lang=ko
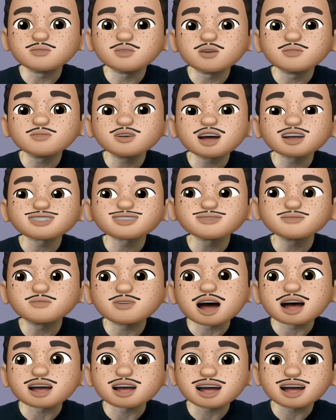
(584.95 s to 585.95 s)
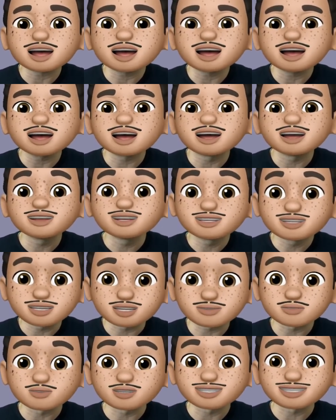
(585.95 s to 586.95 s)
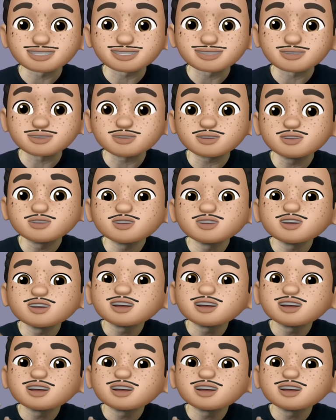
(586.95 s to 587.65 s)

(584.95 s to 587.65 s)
뭐뭐 하지 마라. 느낌 오시죠?